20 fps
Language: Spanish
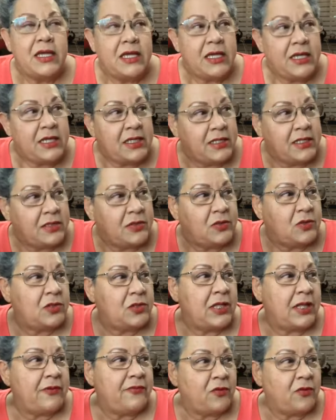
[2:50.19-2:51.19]
y
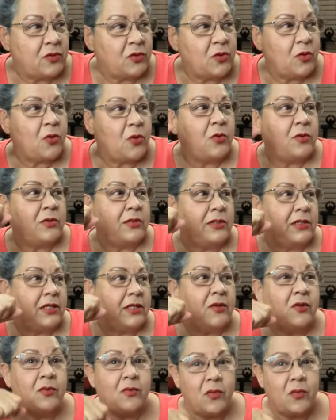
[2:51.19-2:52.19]
la foto con
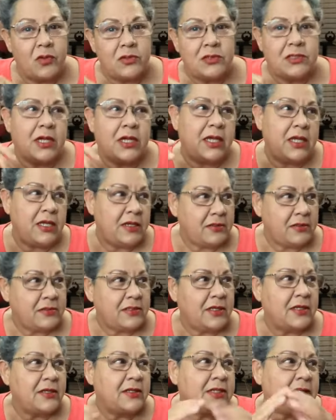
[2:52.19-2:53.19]
Elon Musk ahí, o
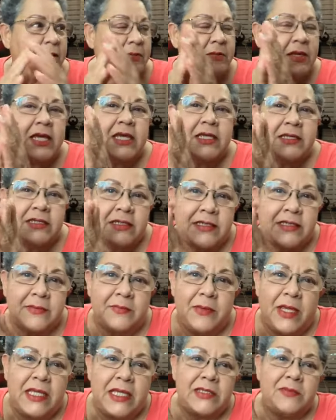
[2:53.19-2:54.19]
sea, de Mis
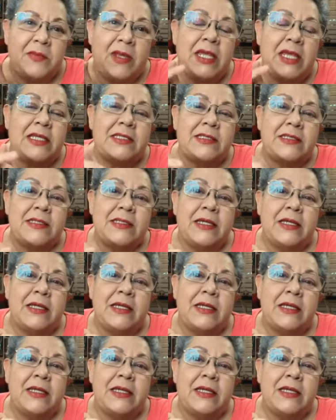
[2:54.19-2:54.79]
Mis Mis